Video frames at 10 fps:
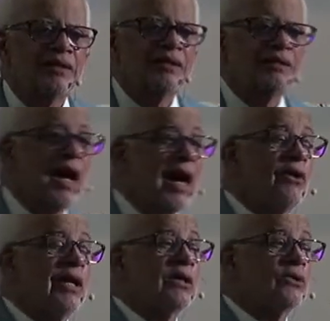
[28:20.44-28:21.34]
Y hago
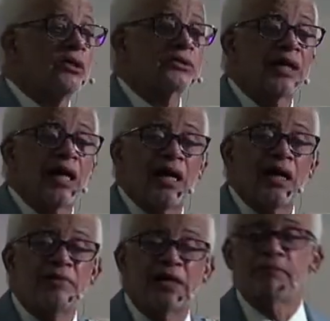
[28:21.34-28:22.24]
las cosas
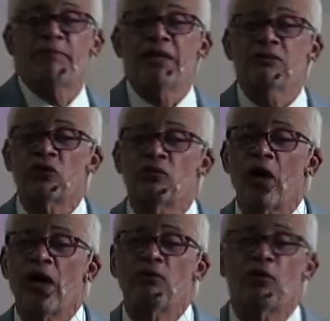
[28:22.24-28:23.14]
y me arrepiento y
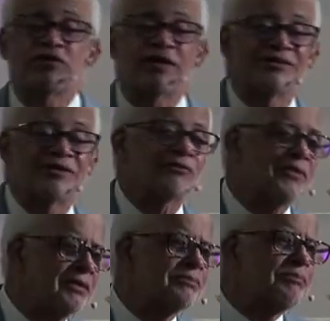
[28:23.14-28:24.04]
vuelvo.
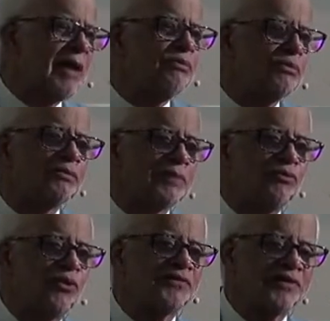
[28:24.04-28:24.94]
Pablo
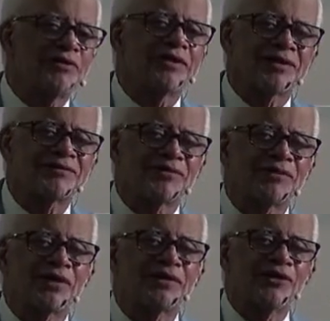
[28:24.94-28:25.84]
habló así, ¿verdad? Que
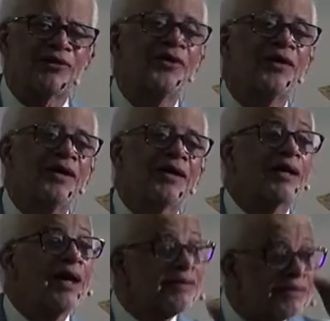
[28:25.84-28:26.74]
después dijo,
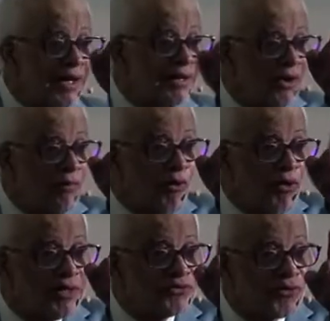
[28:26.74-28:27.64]
gracias a Dios por
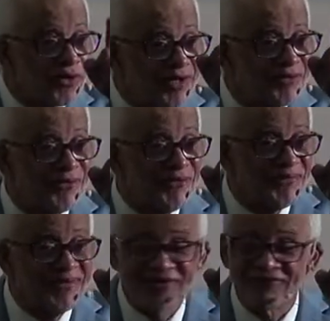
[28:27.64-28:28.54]
Jesucristo.
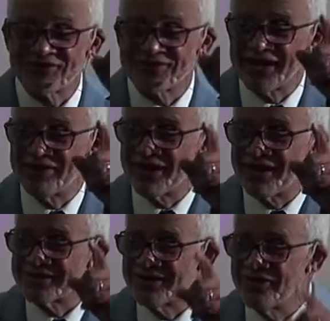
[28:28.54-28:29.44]
¿Cuántos alaban
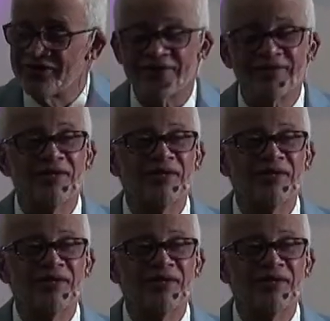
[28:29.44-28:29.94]
al Señor?